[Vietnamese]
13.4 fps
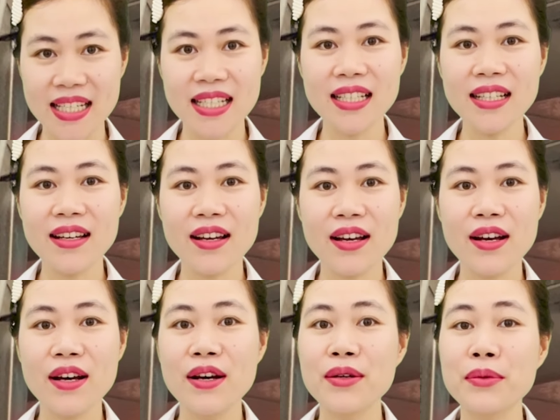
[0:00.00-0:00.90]
trí
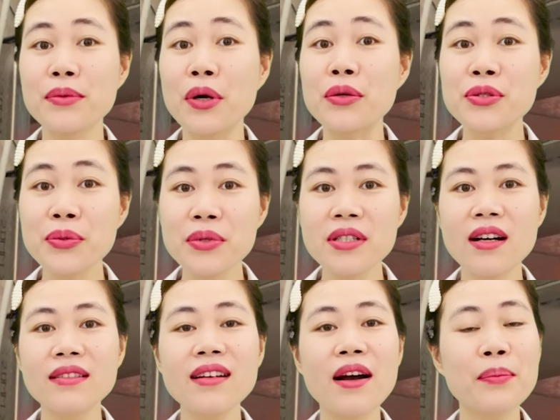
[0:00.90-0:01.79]
cũng có xu
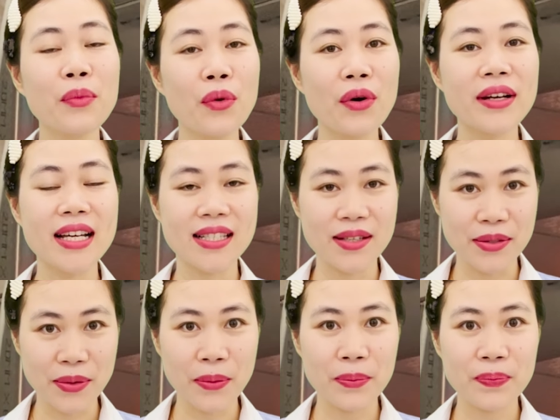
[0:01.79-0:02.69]
hướng mua để sử
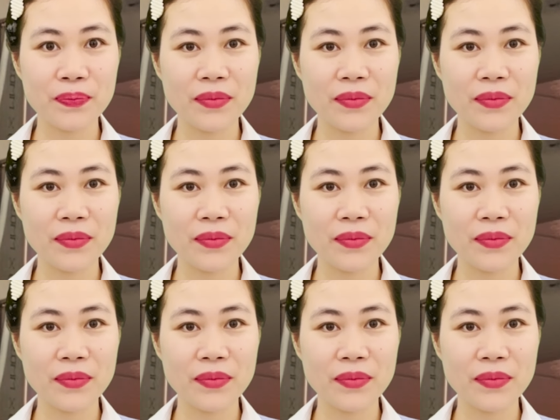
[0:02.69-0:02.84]
dụng